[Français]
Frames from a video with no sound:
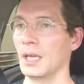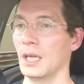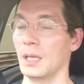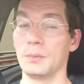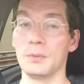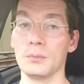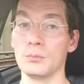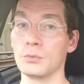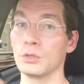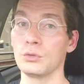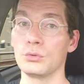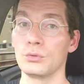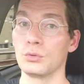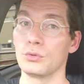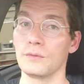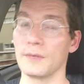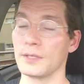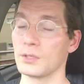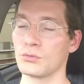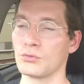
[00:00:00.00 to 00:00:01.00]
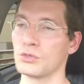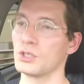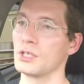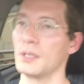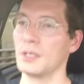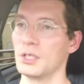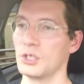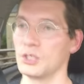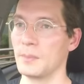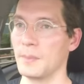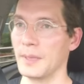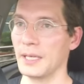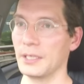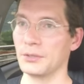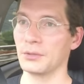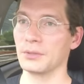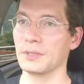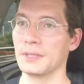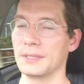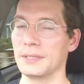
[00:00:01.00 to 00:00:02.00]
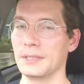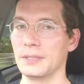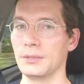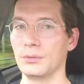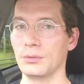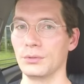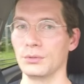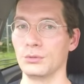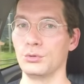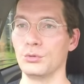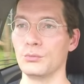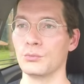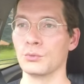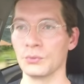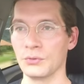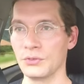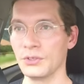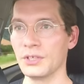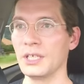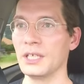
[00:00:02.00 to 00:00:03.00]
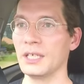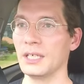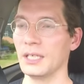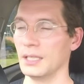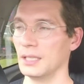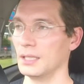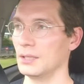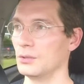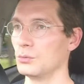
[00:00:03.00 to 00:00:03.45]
Et puis moi, de toute façon, n'ai pas le temps ici de, de, monter, les,